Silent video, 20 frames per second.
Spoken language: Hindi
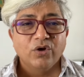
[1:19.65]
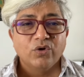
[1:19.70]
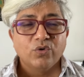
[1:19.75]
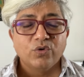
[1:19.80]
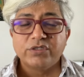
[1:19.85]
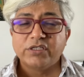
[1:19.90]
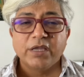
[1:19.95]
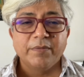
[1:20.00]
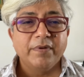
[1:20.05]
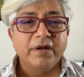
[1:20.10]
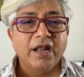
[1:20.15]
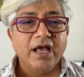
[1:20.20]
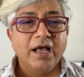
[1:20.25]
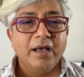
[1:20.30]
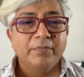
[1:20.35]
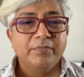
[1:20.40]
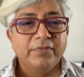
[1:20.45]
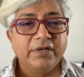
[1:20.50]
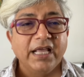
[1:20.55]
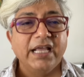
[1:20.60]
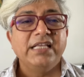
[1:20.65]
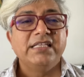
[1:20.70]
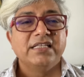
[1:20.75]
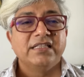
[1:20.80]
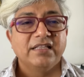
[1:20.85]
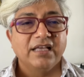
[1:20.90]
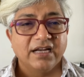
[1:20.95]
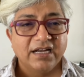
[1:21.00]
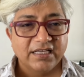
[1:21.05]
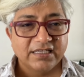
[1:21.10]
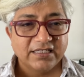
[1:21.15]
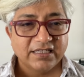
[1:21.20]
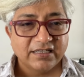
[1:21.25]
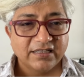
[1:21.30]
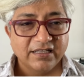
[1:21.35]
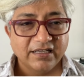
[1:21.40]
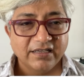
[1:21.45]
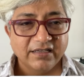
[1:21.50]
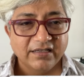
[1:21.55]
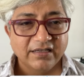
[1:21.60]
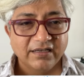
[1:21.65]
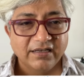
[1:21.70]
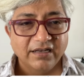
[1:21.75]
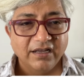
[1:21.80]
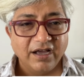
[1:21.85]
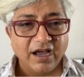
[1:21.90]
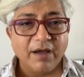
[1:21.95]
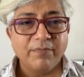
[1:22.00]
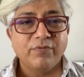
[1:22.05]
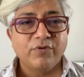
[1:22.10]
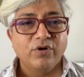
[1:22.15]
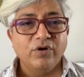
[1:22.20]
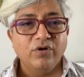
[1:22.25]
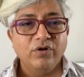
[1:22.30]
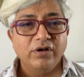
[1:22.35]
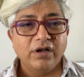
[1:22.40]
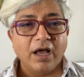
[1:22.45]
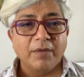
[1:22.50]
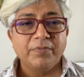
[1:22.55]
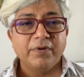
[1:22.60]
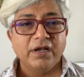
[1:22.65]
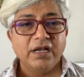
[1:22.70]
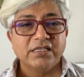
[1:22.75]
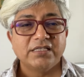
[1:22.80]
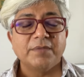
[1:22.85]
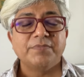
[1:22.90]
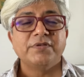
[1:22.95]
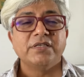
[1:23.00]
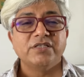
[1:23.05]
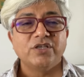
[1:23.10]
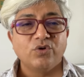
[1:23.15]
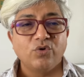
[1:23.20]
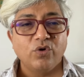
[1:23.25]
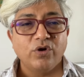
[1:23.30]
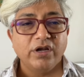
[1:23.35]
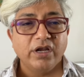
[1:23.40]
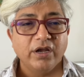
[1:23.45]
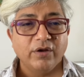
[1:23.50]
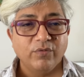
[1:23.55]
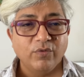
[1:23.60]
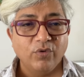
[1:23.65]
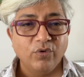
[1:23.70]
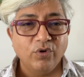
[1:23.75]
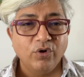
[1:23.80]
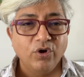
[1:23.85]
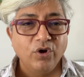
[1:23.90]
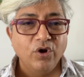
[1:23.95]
उसके बिना आप नहीं ज़िंदा रह सकते आपको आपके लिए सबसे ज़रूरी है वो